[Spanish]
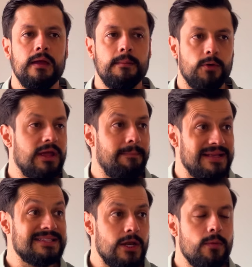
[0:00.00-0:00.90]
porque
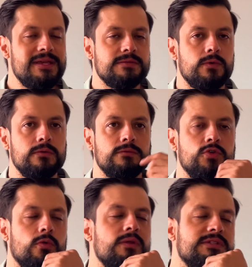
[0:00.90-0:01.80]
pensé lo mismo,
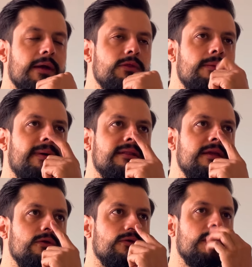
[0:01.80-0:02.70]
yo cuando estaba viendo el
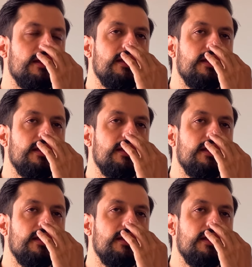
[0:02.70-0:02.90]
partido,